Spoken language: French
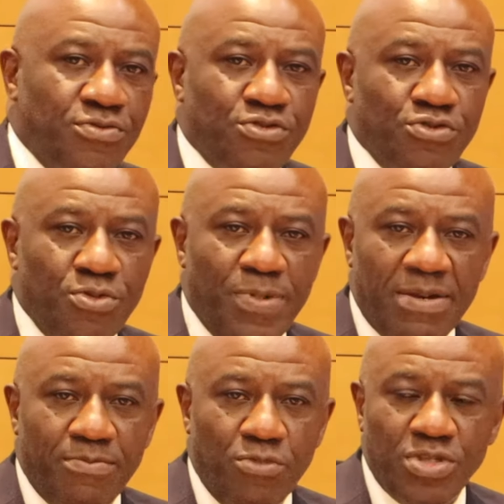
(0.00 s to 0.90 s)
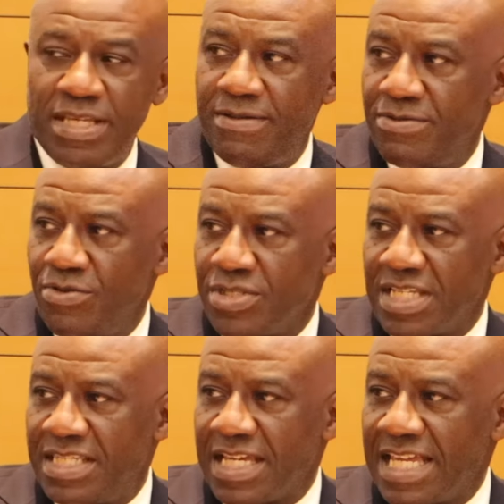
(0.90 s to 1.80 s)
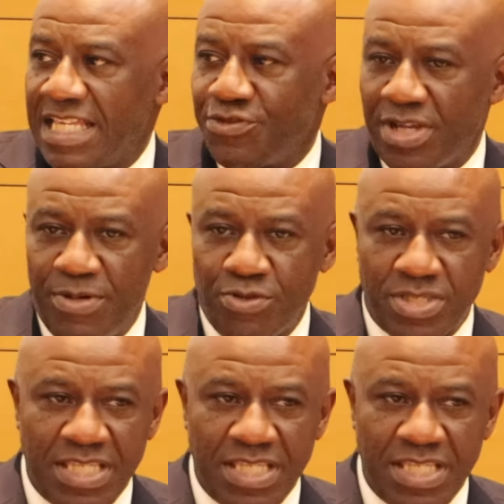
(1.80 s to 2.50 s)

reprendre complètement, nous aurons réussi à faire